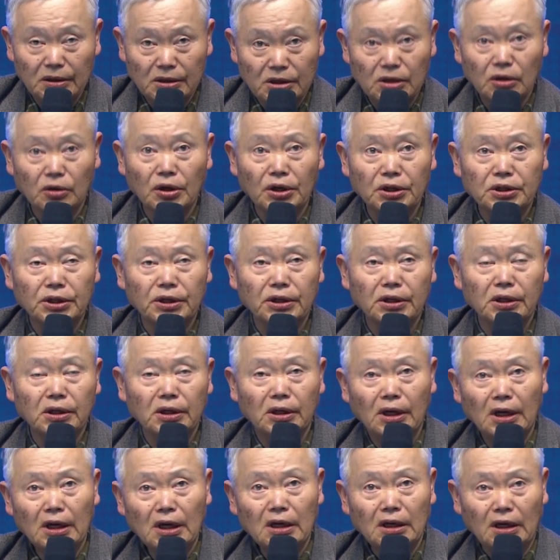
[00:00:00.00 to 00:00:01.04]
요게
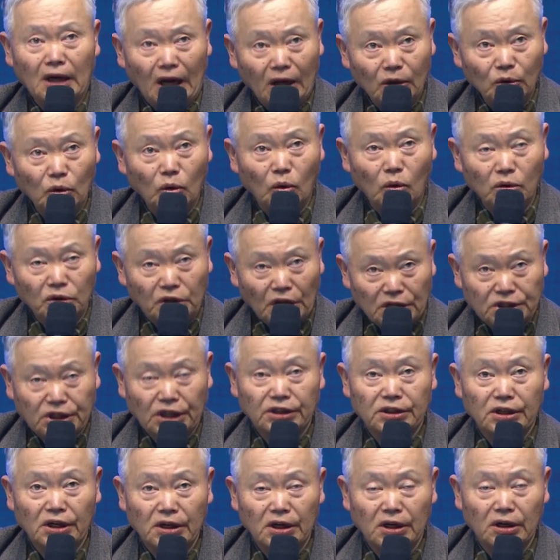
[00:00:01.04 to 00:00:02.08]
이제 간도는
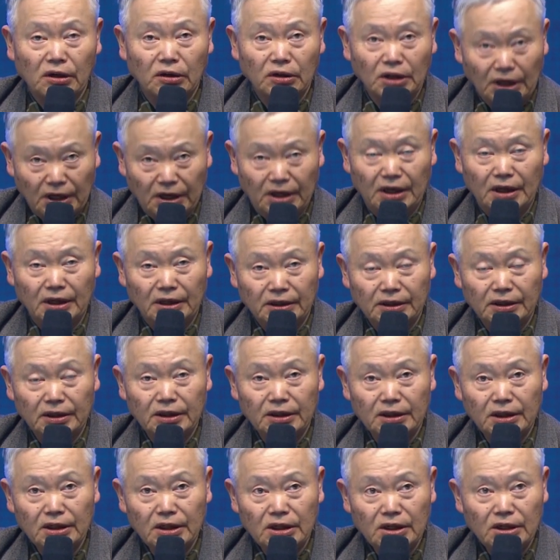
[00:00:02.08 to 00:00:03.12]
대차자에 가는데
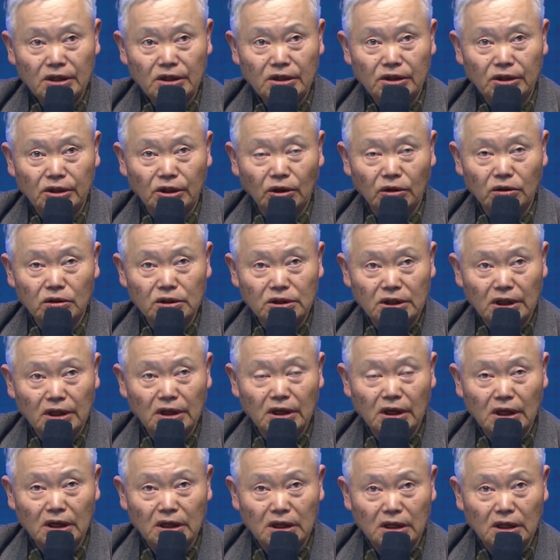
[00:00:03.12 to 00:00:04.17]

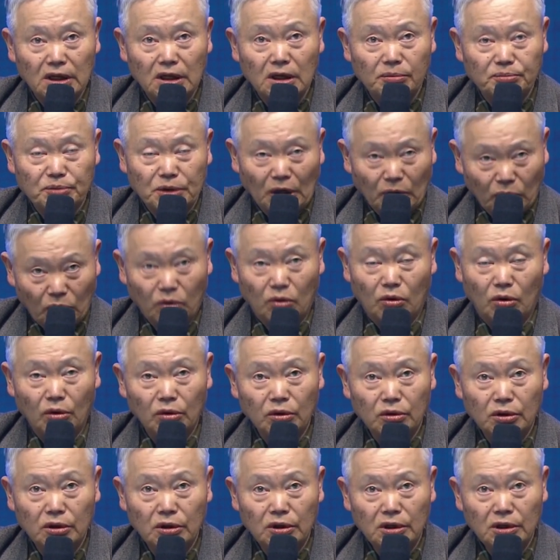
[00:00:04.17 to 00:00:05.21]
현재 이
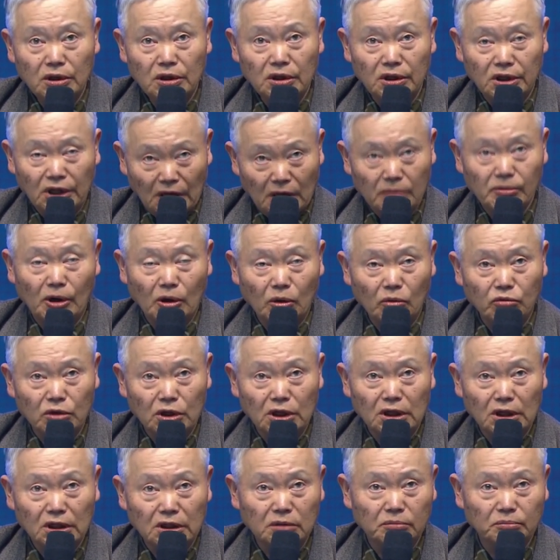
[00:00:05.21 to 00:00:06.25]
입장으로 그야말로
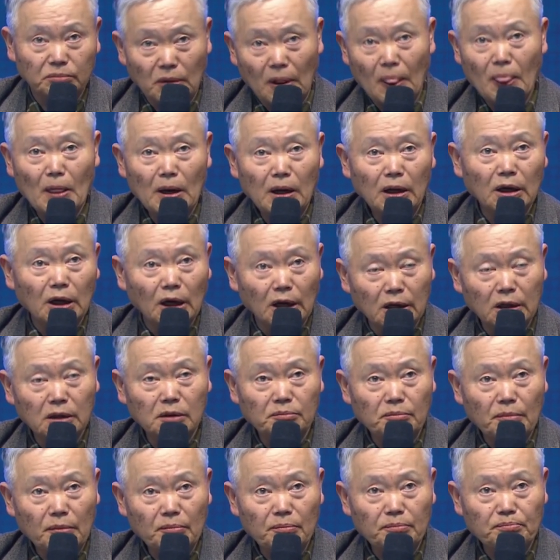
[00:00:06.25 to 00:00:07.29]
우리가 지금 어?
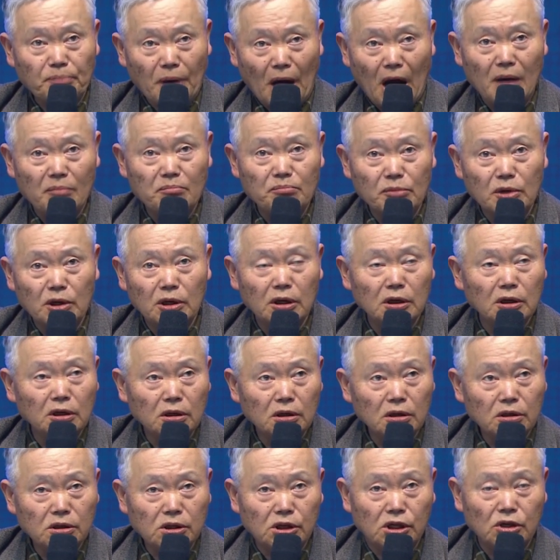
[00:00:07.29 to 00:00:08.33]
반미
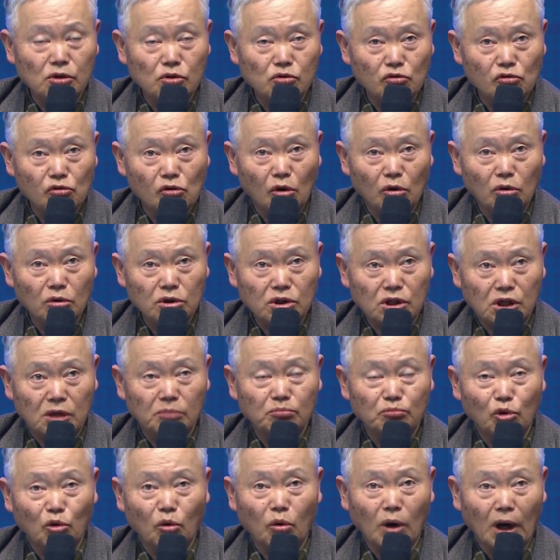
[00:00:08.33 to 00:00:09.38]
진중공
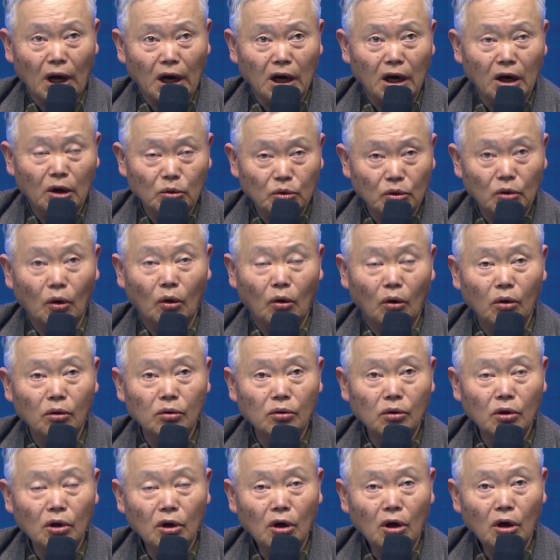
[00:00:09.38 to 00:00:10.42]
침북으로
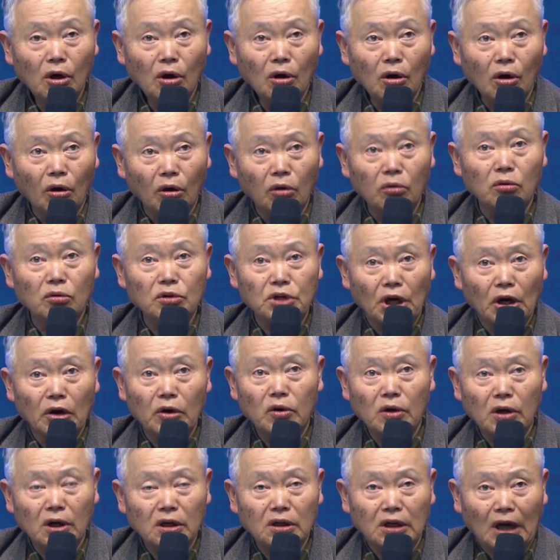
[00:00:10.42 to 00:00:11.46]
나가가지고 어느
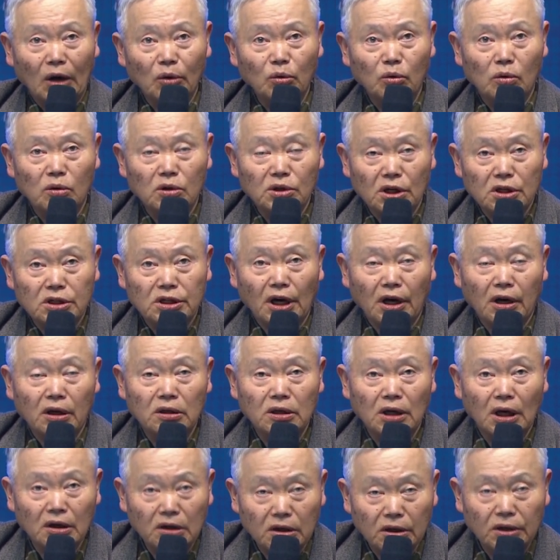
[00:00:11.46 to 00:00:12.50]
세월에
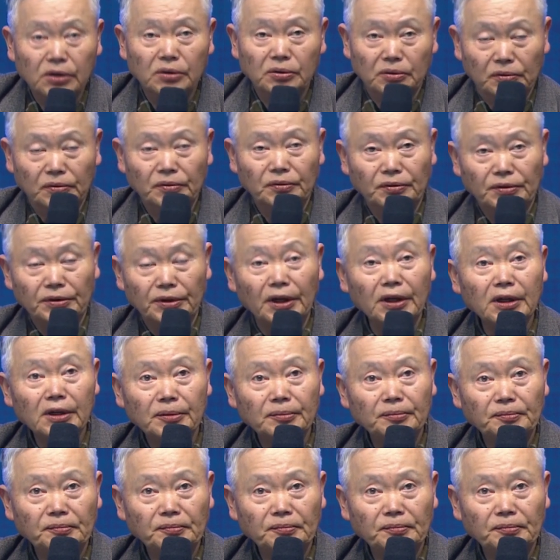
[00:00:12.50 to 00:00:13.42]
간도를되찾겠냐 이게요. 에?